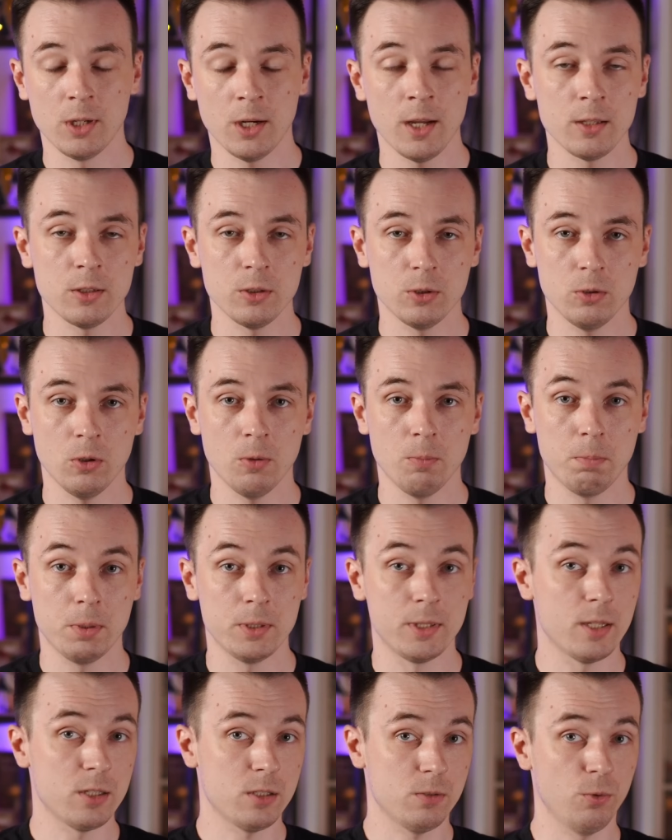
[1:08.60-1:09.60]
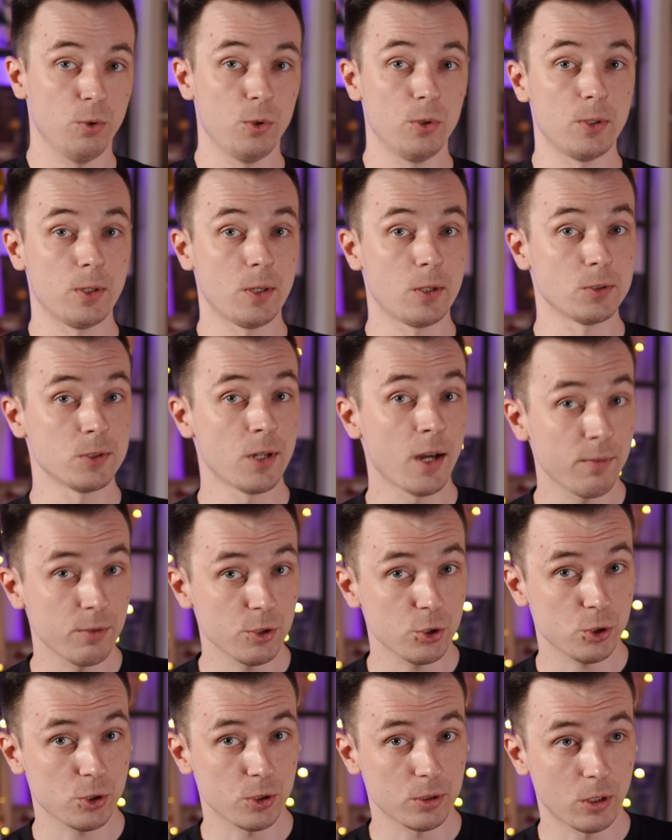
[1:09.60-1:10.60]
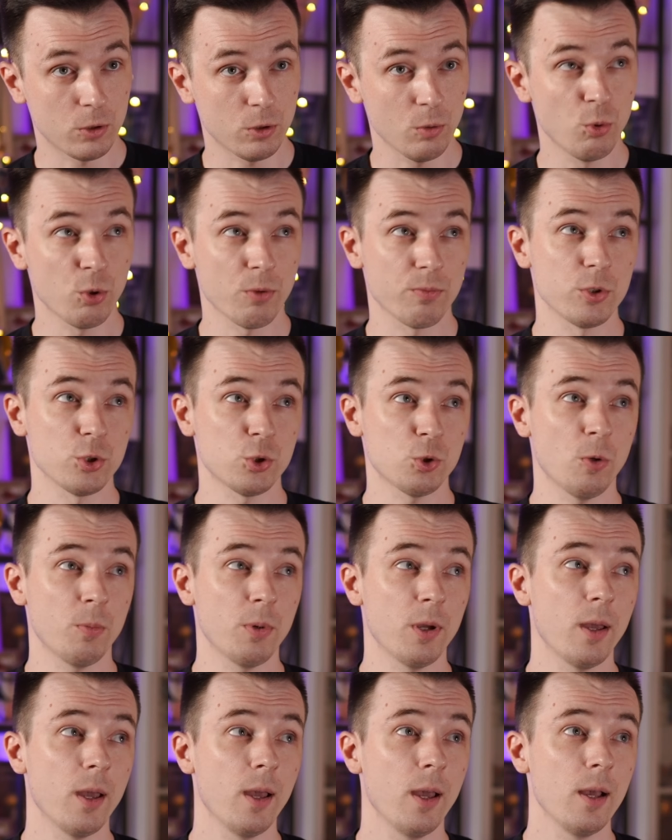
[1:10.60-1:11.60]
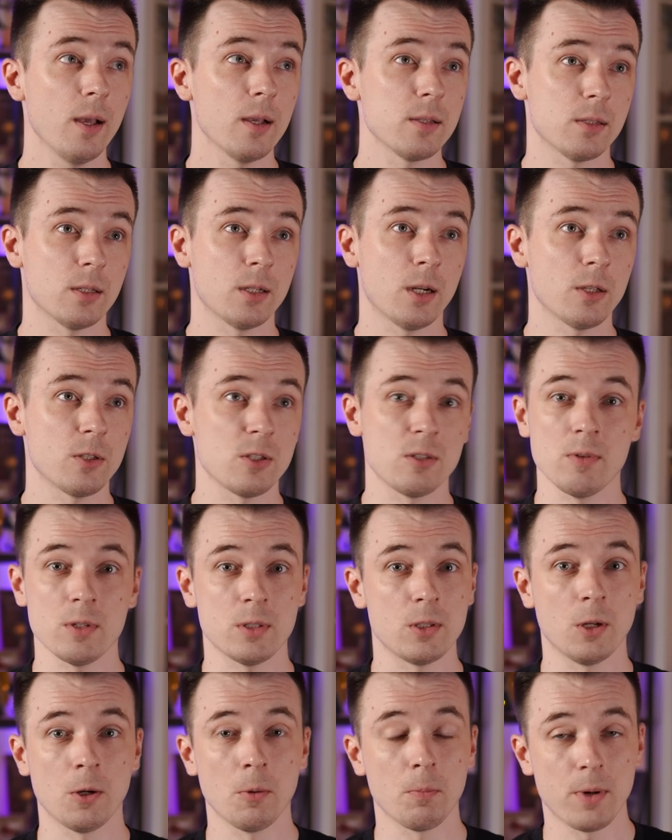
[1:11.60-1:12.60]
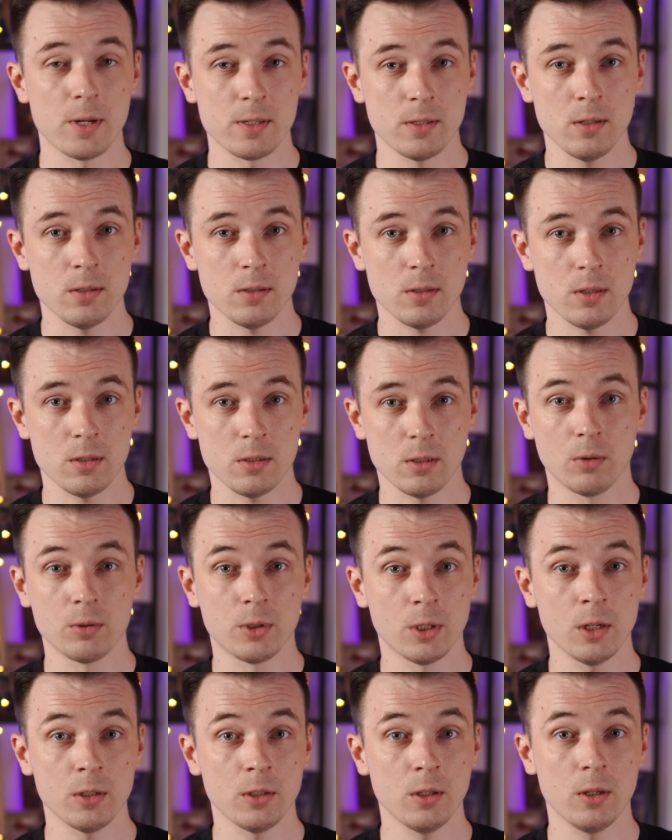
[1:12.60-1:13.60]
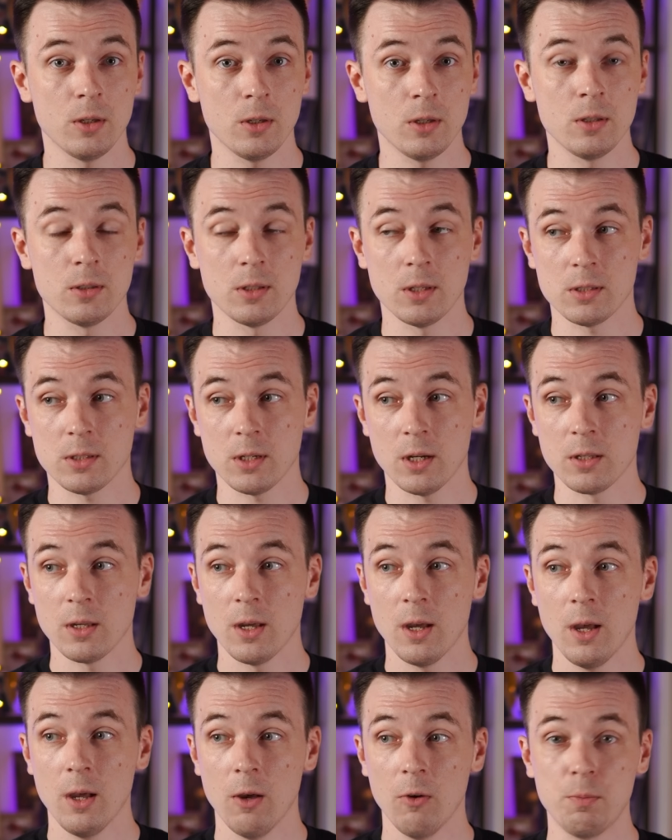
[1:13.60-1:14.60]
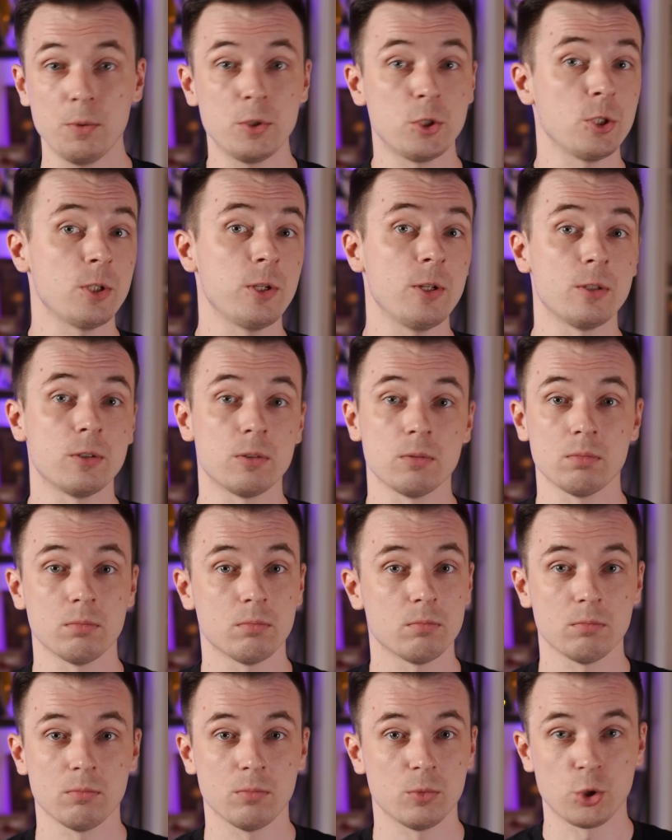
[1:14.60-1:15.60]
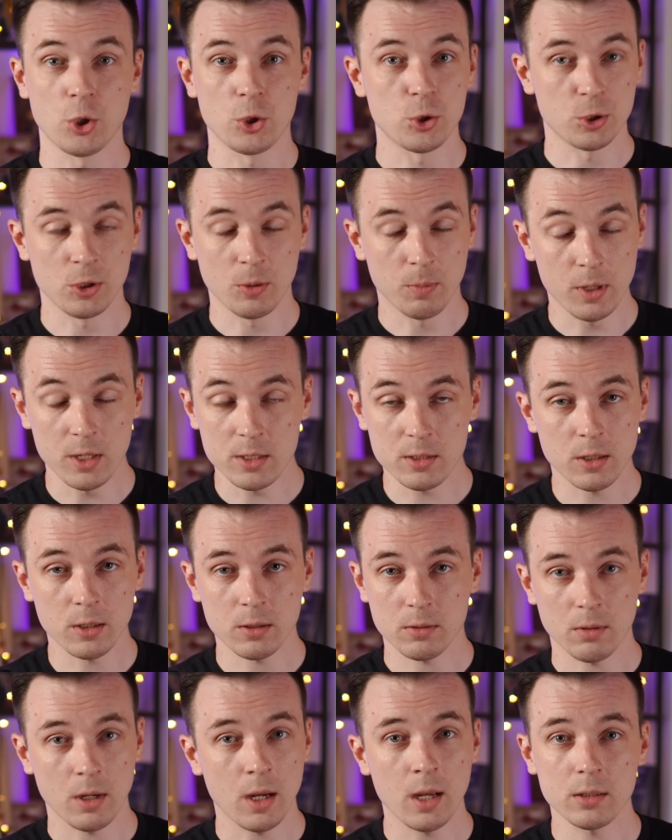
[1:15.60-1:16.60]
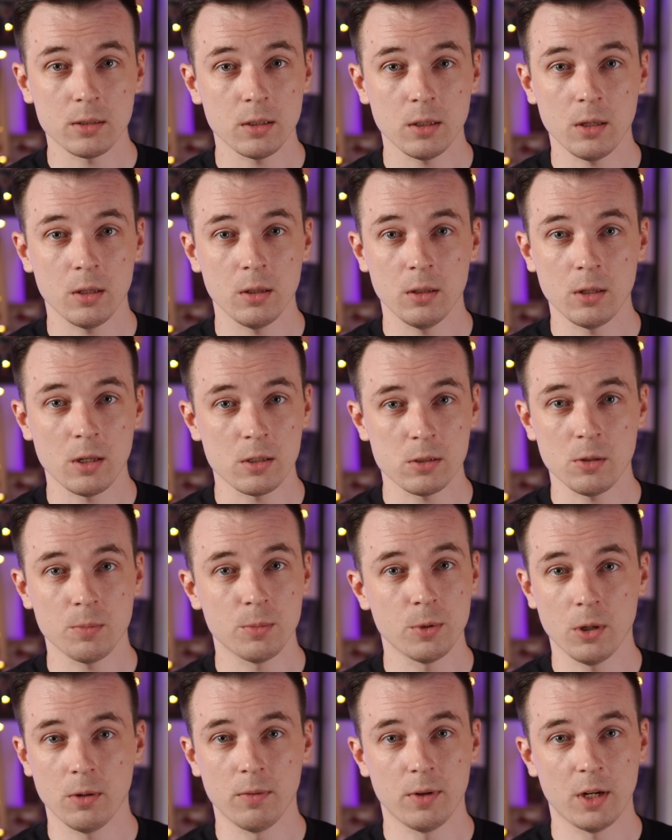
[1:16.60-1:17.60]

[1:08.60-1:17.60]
играете, то подосвоить клавиши на том уровне, чтобы сыграть известные композиции, саундтреки и, так сказать, впечатлить женщины близких, это не особо много